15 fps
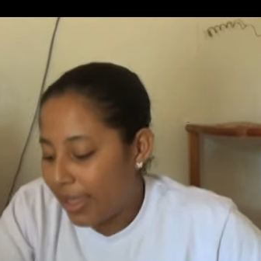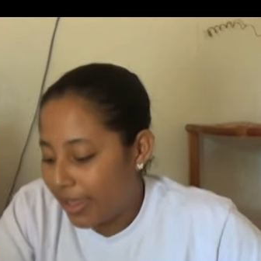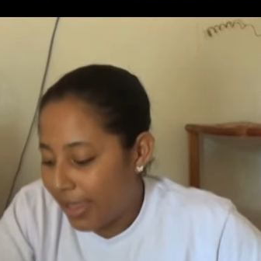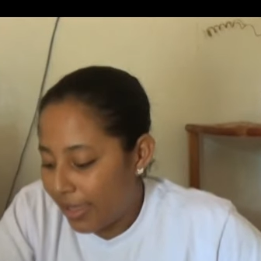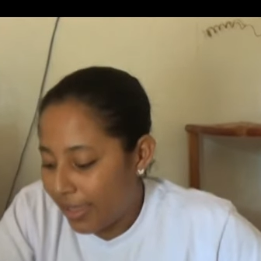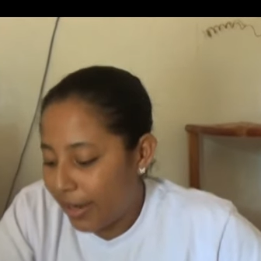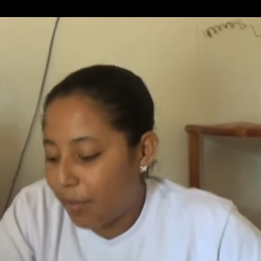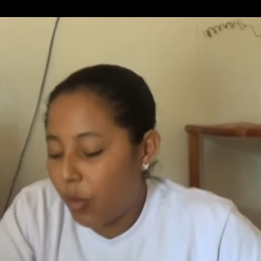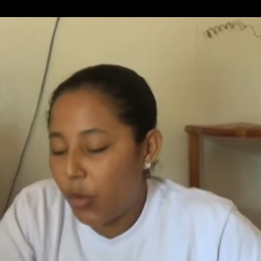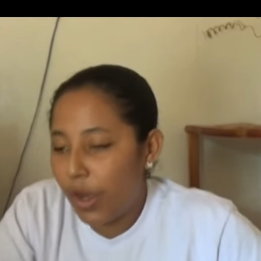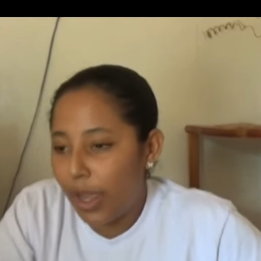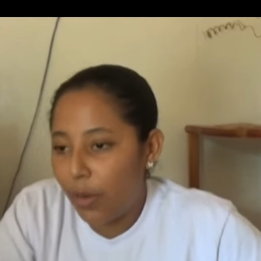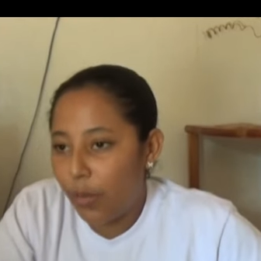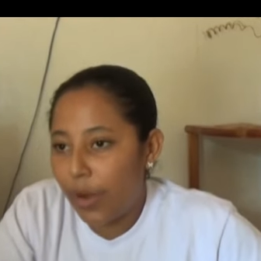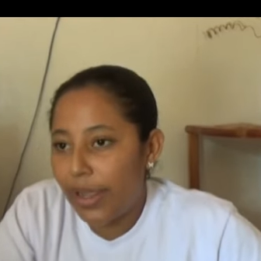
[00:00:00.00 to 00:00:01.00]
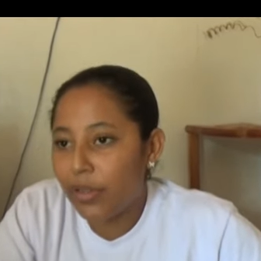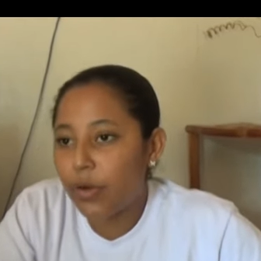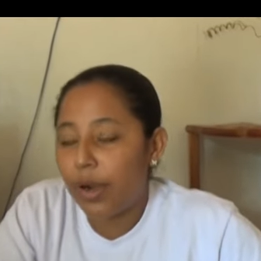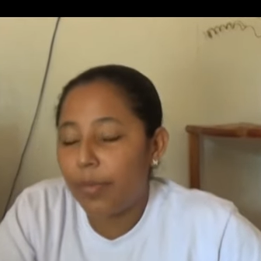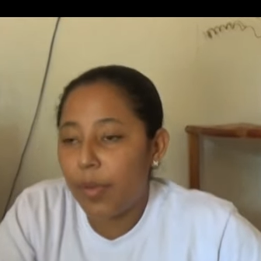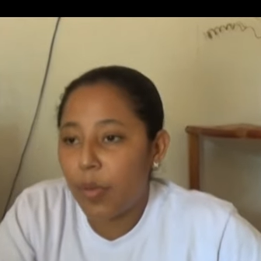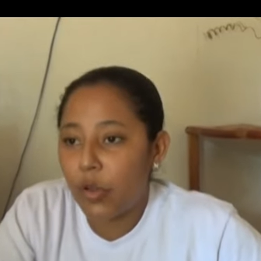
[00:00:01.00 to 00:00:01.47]
Tendremos un
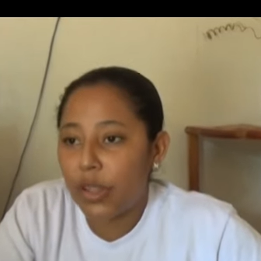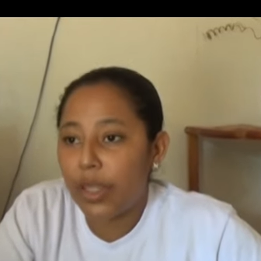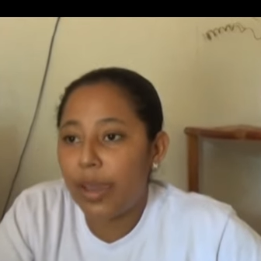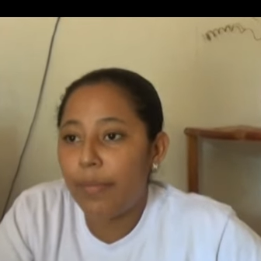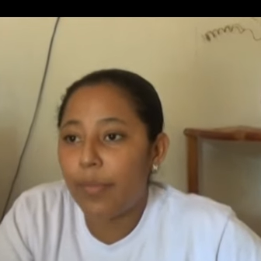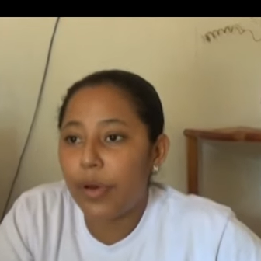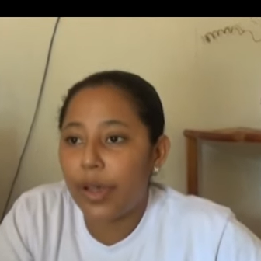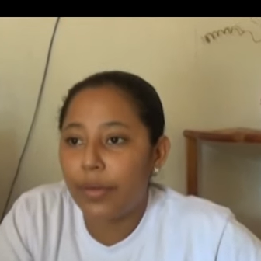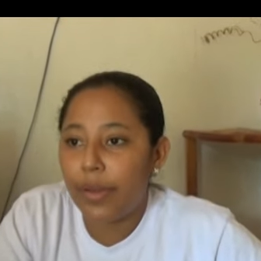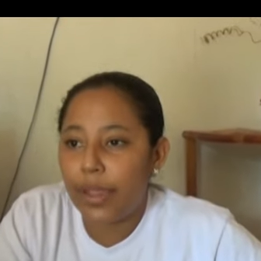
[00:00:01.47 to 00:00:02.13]
encuentro al mismo tiempo de